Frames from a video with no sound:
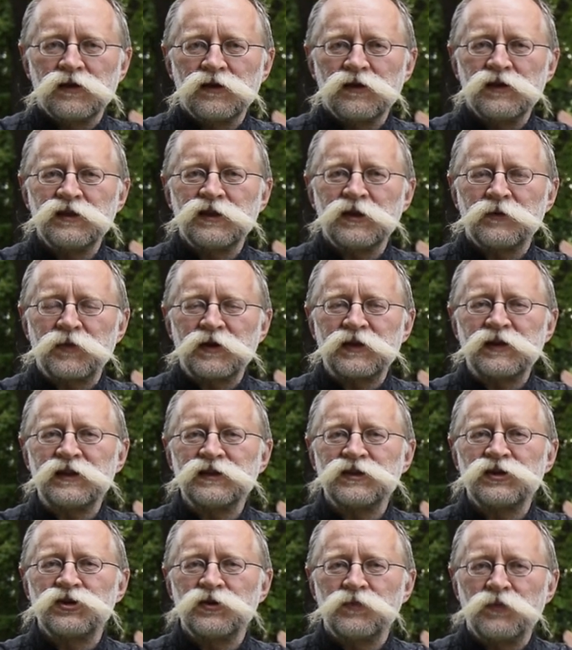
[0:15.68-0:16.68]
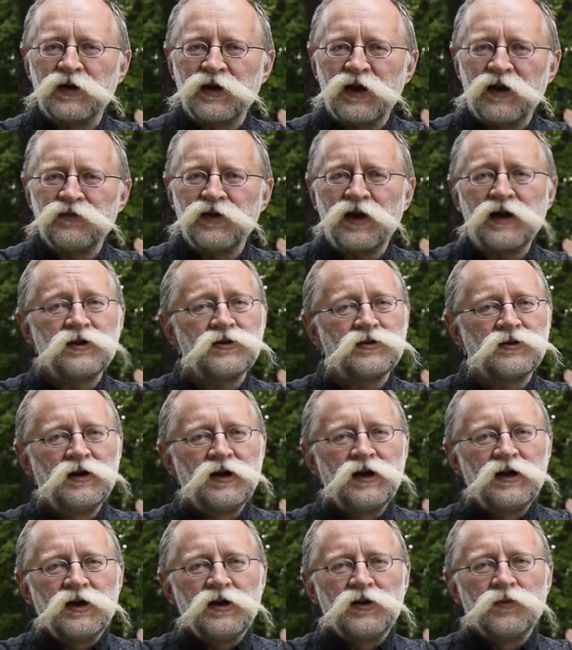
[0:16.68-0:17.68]
interpretacje się pojawiają.
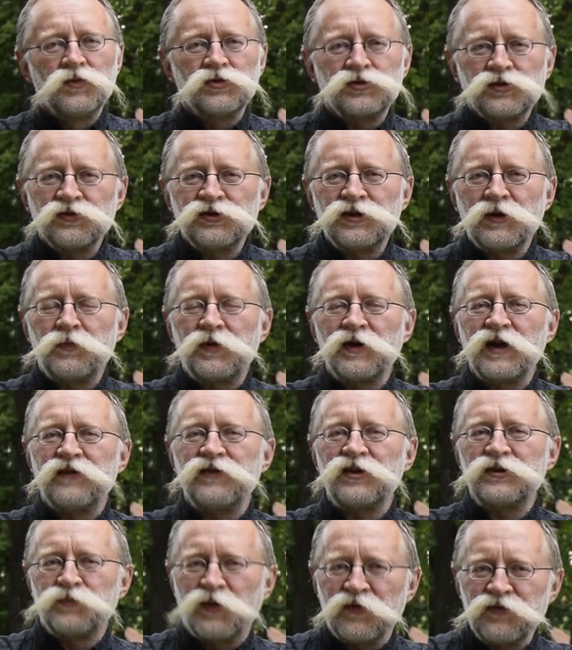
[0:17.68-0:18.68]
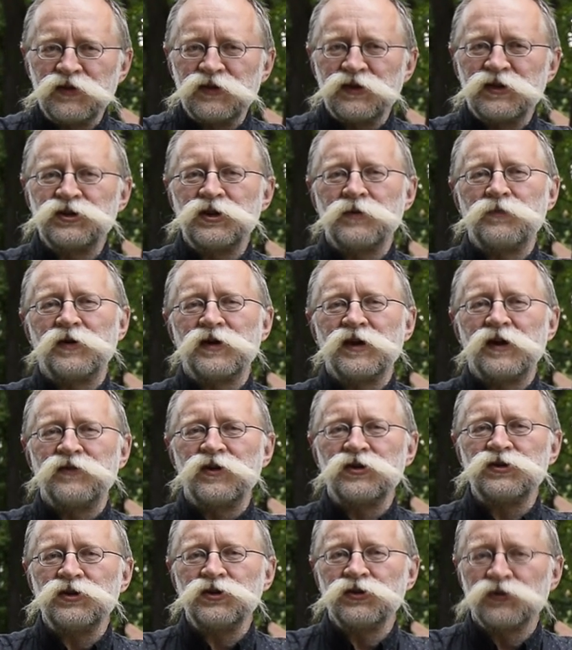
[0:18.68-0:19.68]
Muszą się pojawiać, powinny się
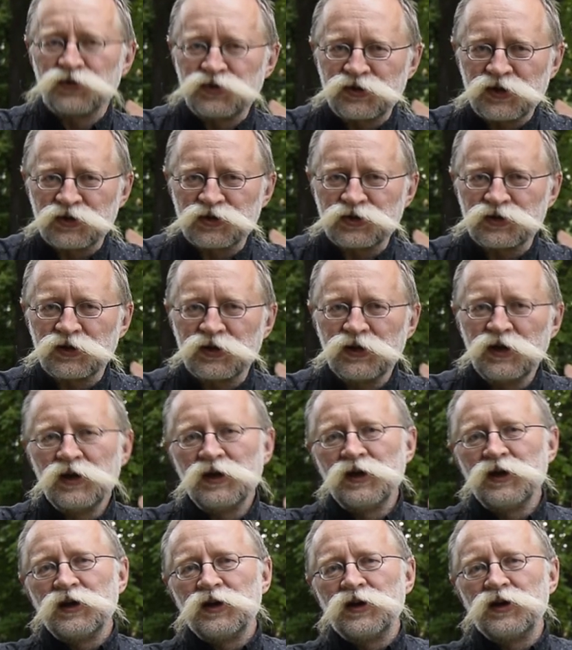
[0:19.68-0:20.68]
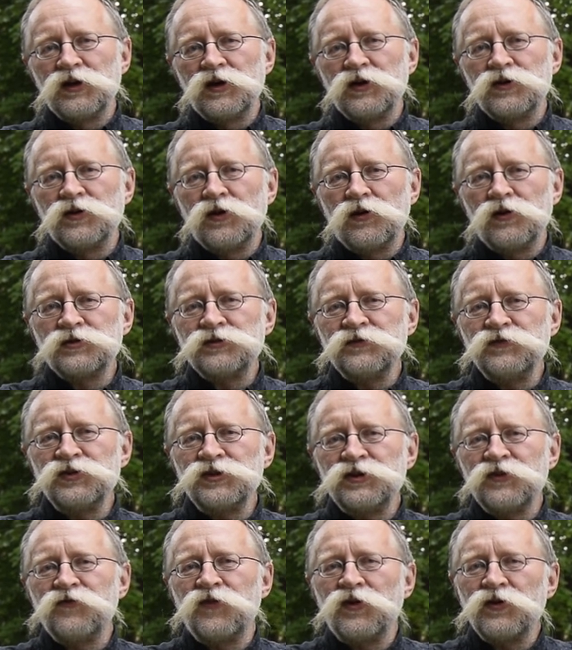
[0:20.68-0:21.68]
pojawiać i to cieszy. E,
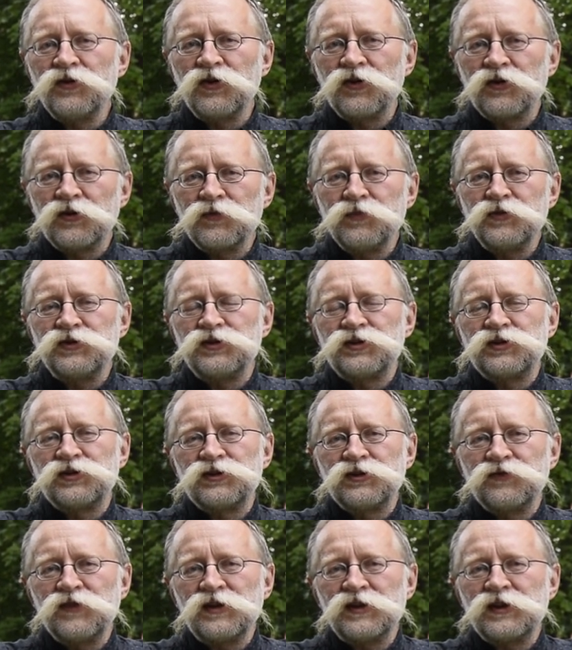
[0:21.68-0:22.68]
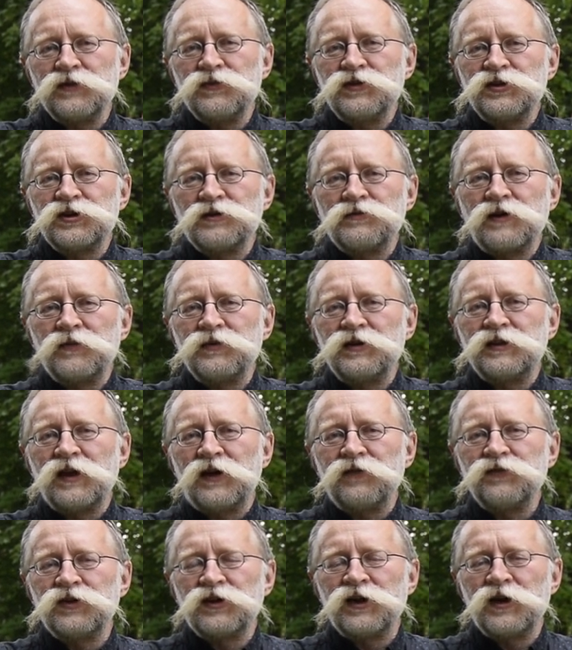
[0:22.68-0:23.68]
oczywiście wolno robić z wielkimi dziełami
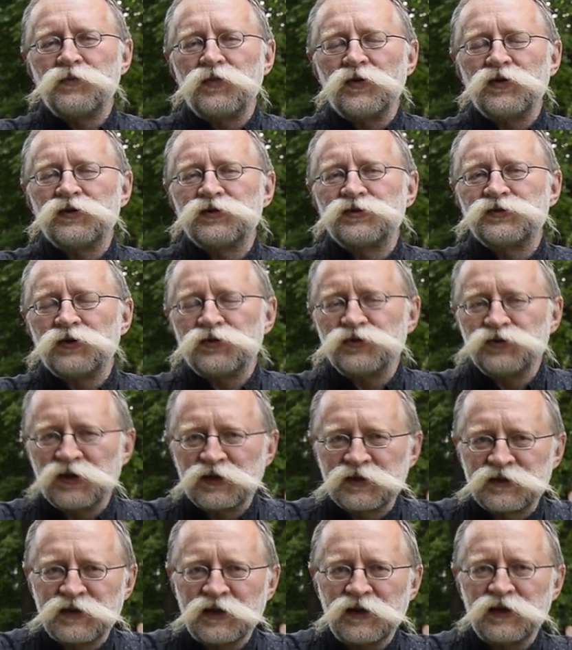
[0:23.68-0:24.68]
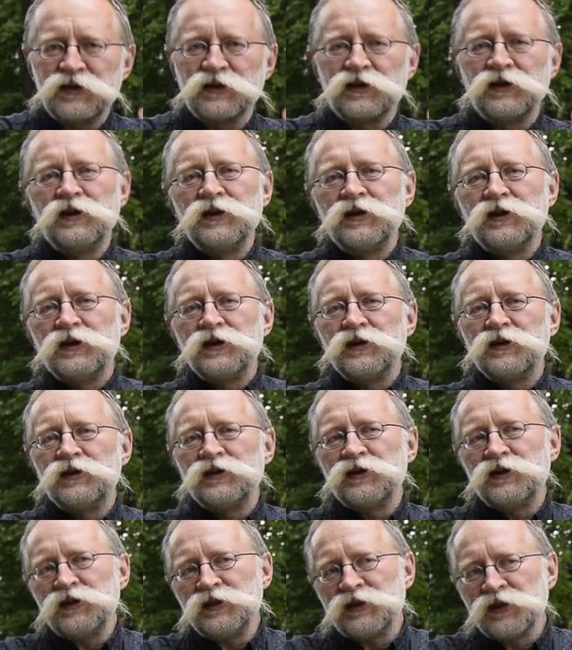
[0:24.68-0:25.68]
dawnych epok, co się chce
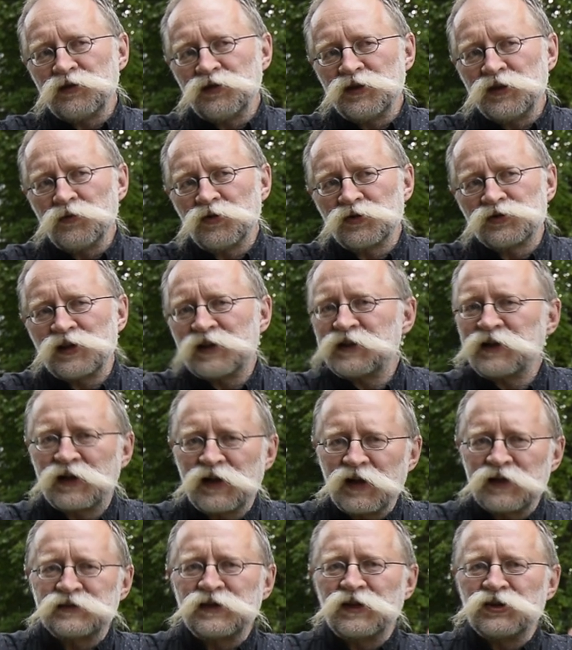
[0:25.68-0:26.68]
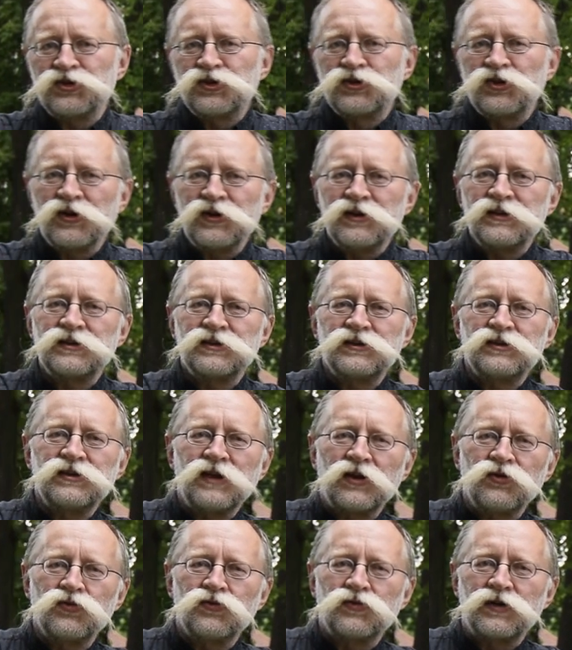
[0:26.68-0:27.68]
e, i tego nie można zakazać. To jest
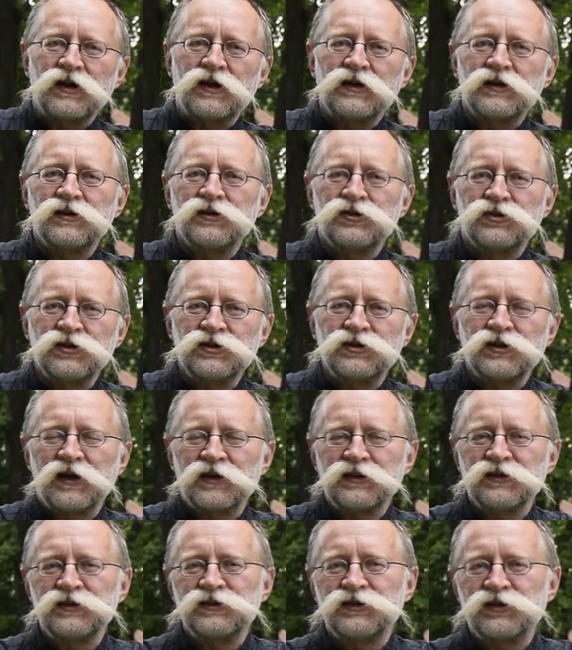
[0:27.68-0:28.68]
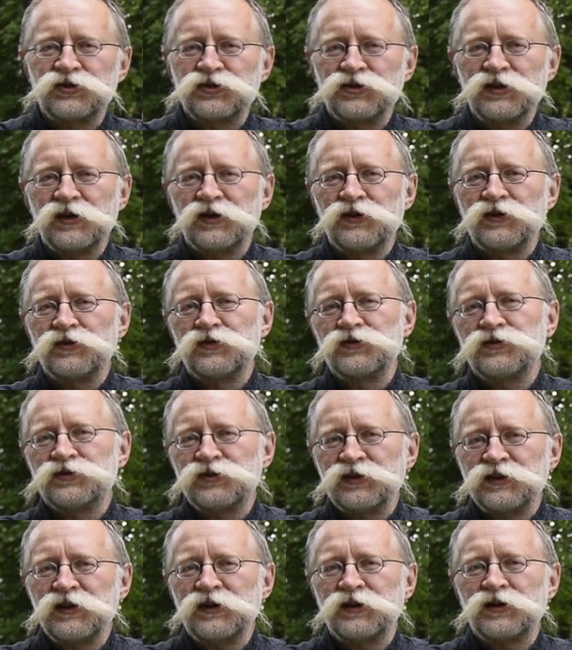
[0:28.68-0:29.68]
natura życia artystycznego,
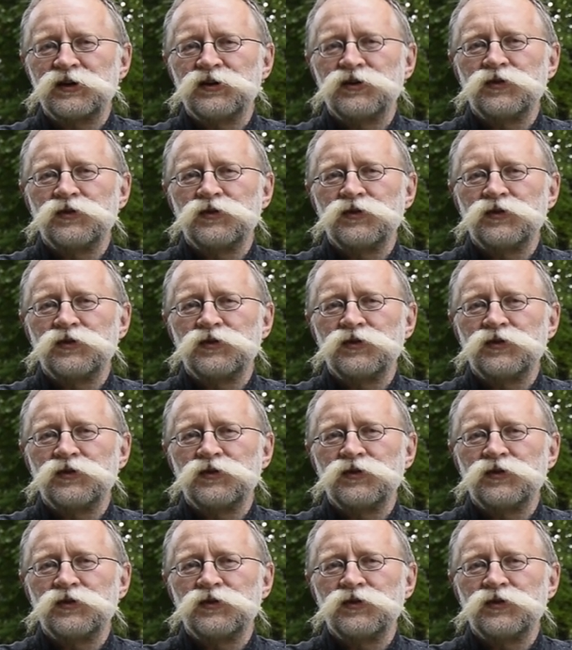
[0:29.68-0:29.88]
że tak